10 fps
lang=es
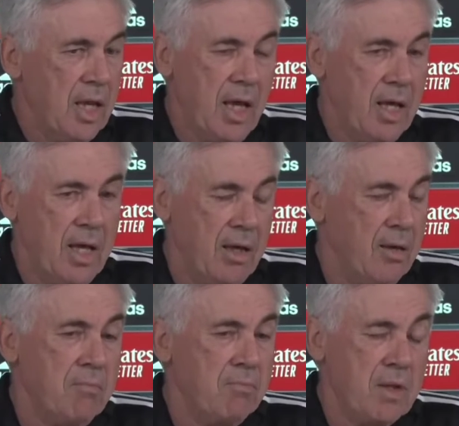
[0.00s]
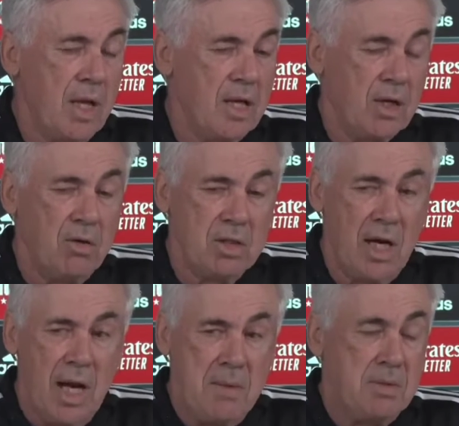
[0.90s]
Eh, contra
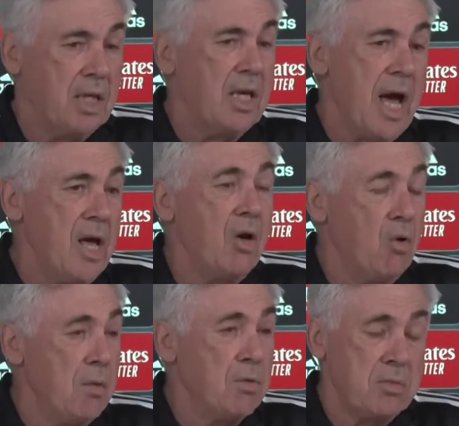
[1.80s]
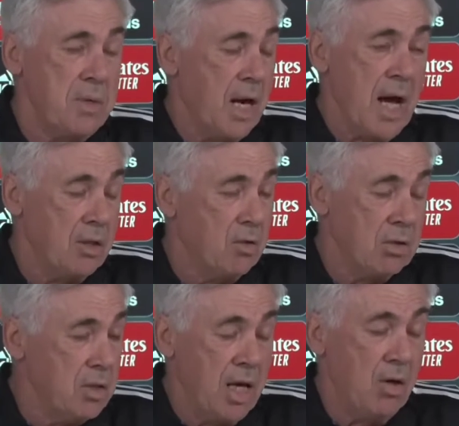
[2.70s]
Leipzig. Ya lo hemos mirado,
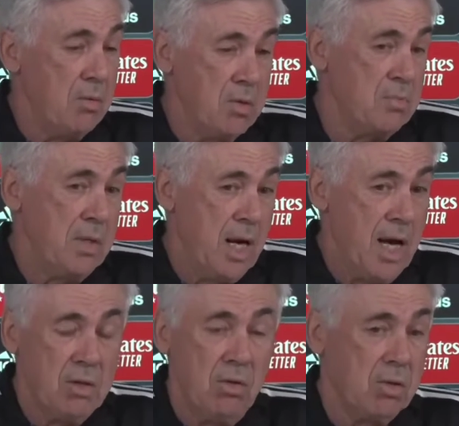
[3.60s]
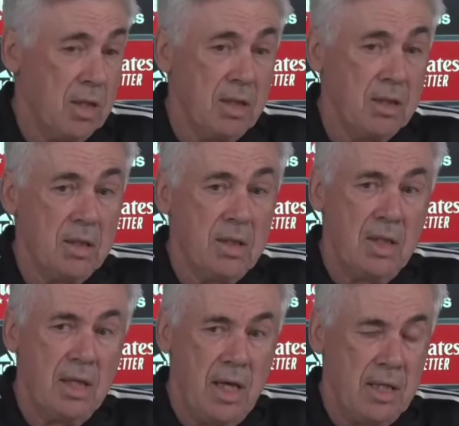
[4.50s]
ya lo hemos mirado eh,
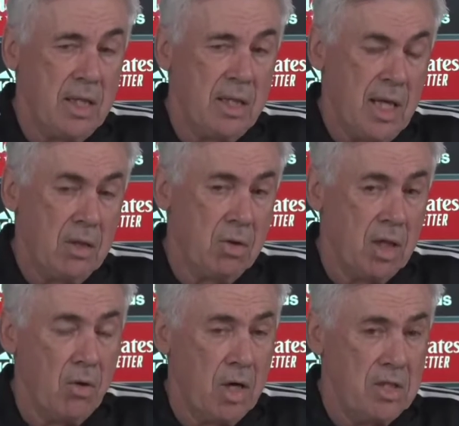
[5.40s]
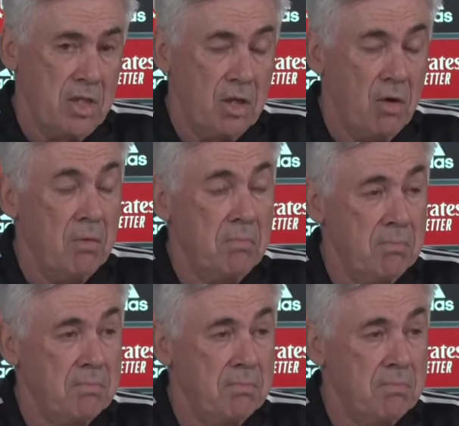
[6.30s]
intentando de corregirlo.